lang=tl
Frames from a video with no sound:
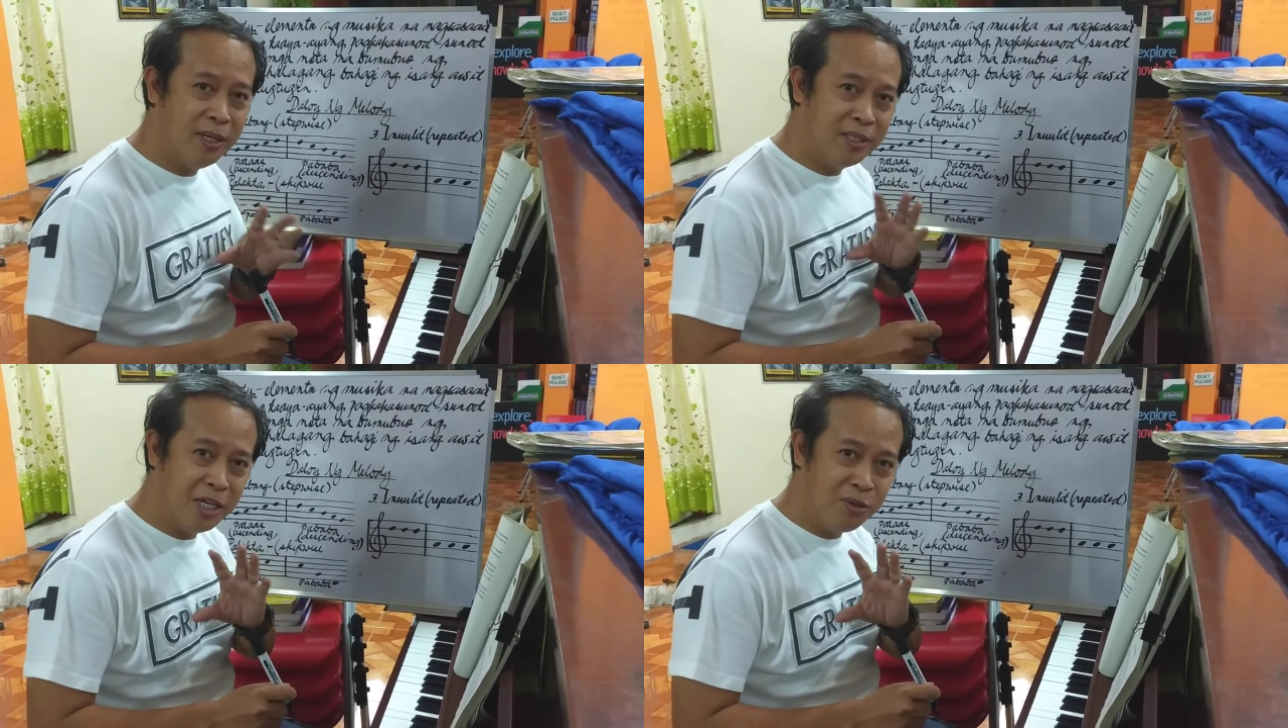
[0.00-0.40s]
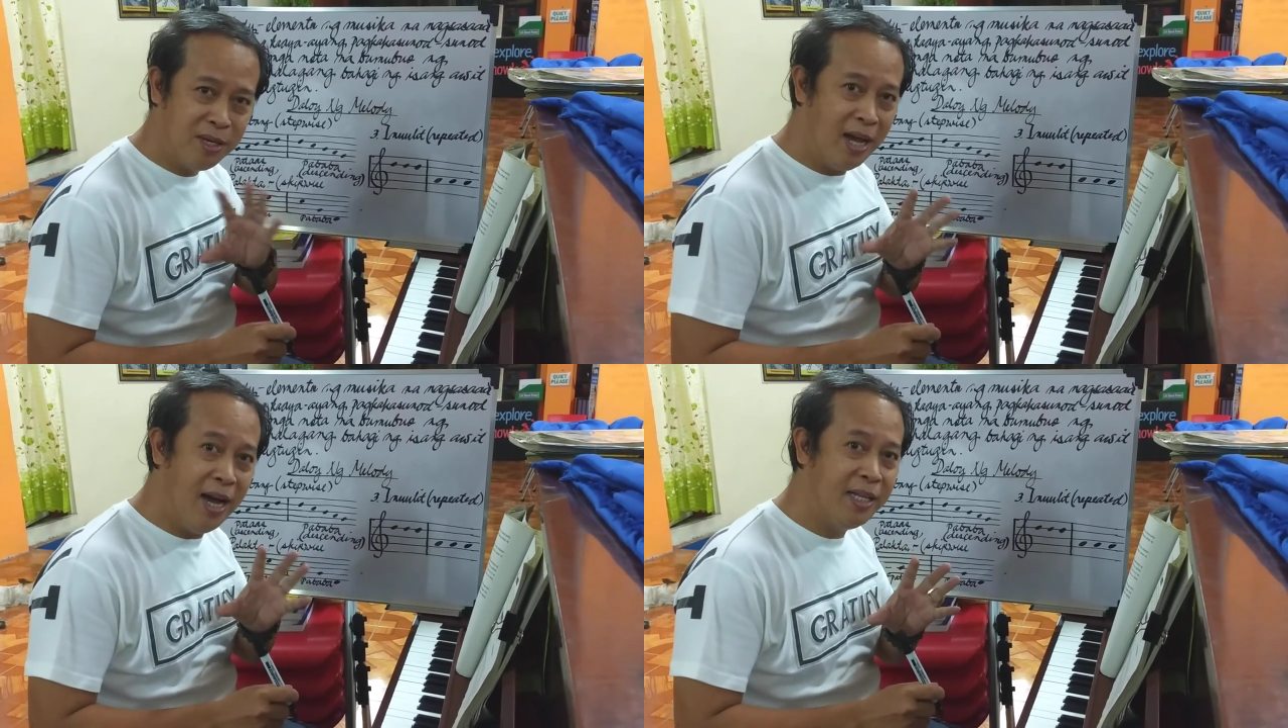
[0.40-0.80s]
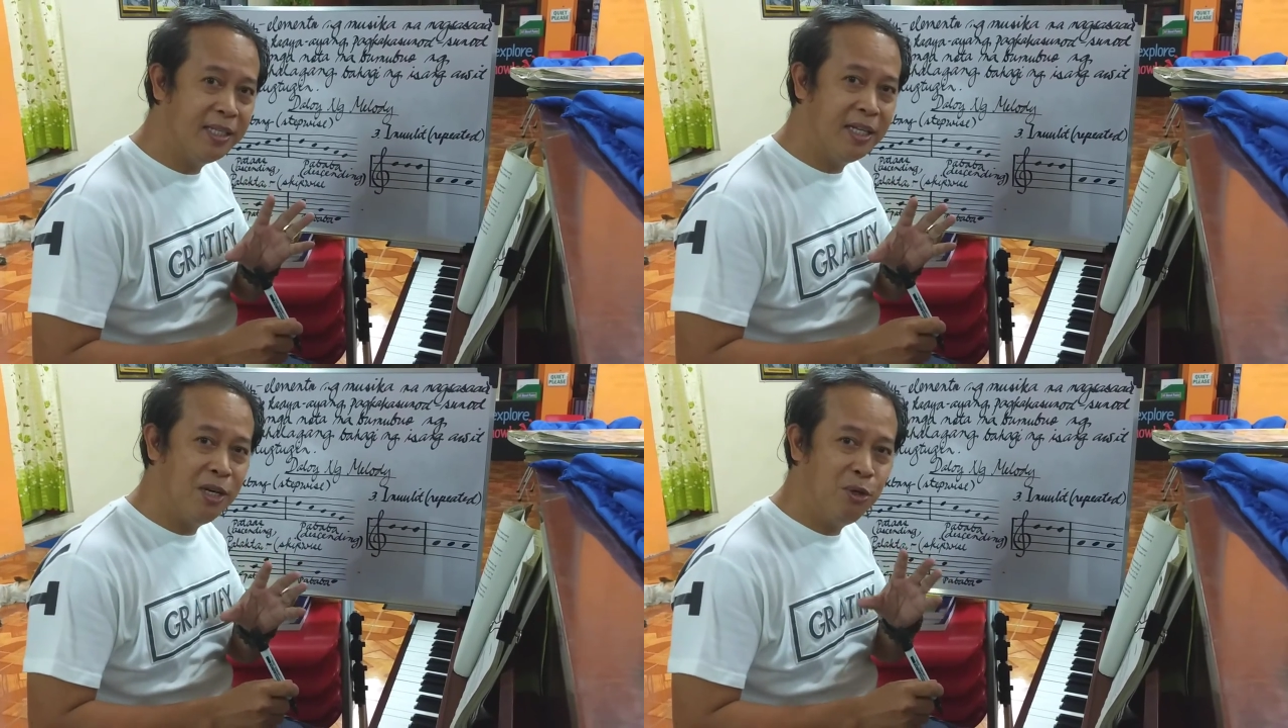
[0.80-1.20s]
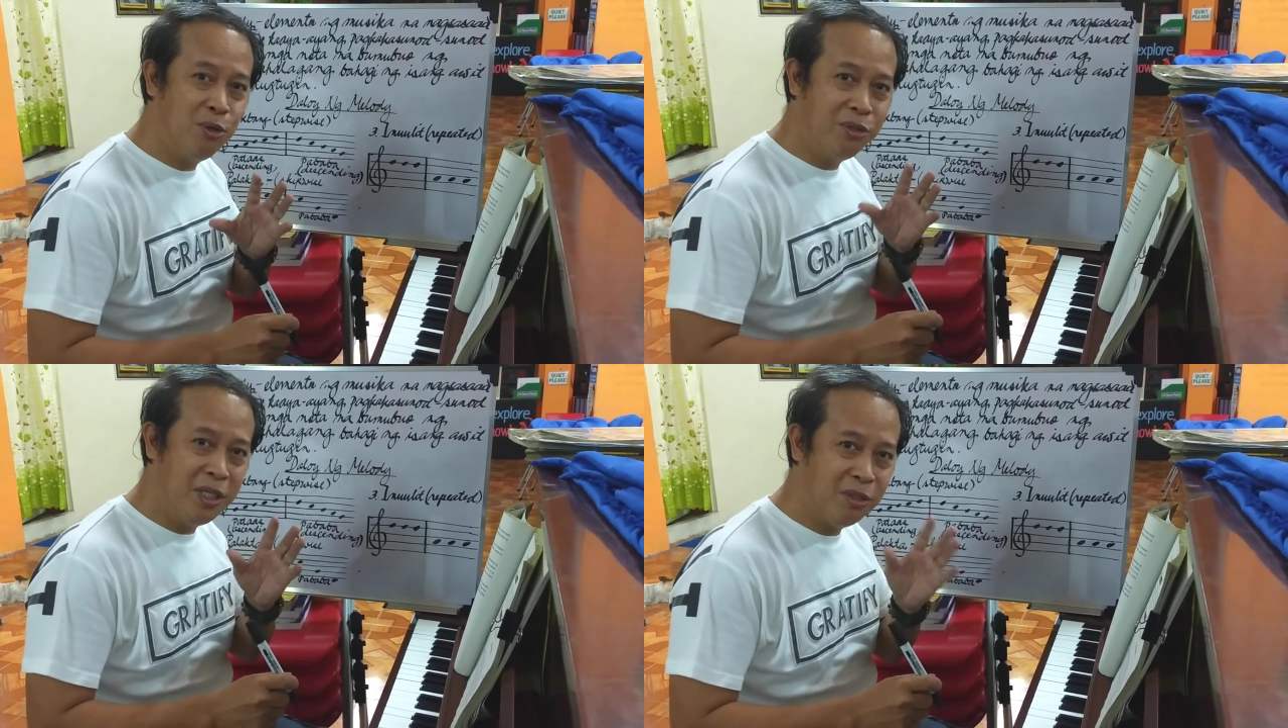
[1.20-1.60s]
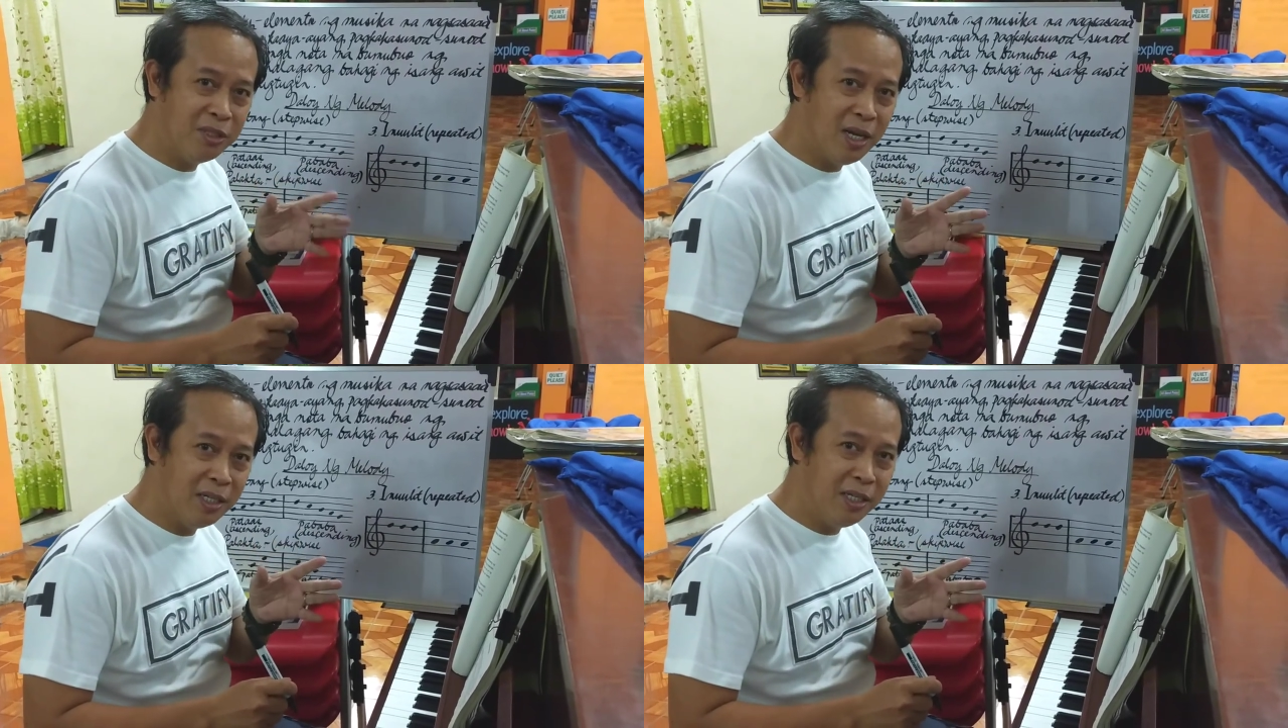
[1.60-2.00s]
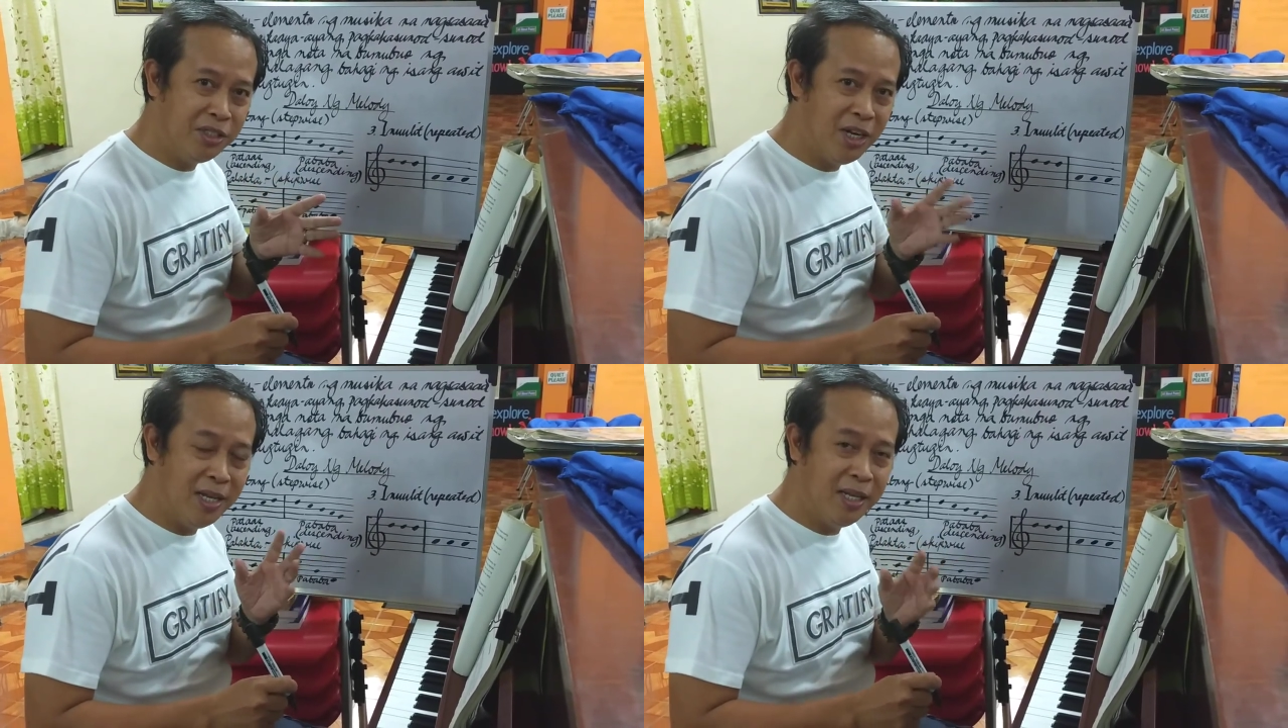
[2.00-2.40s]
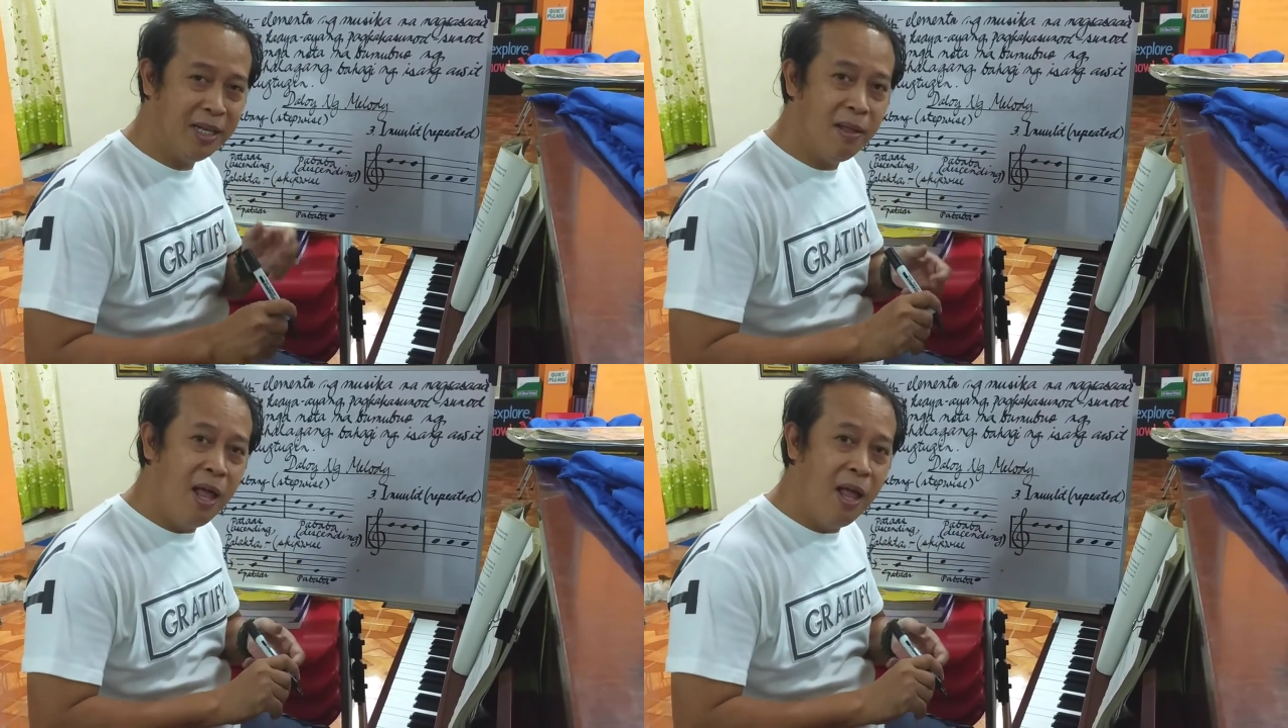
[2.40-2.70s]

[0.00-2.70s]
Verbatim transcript: at sa inyong lahat na nanonood dito sa aking channel.